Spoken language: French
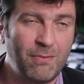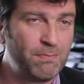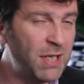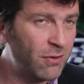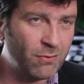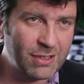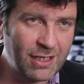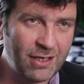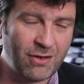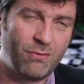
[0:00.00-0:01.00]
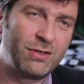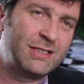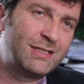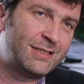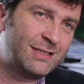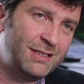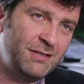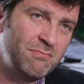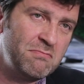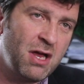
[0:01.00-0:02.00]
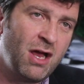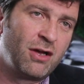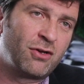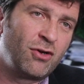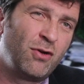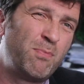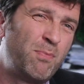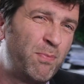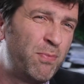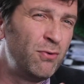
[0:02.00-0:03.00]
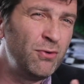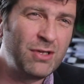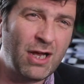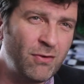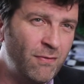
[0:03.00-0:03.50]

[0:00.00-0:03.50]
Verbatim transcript: Bien au contraire, on estime que plus d'un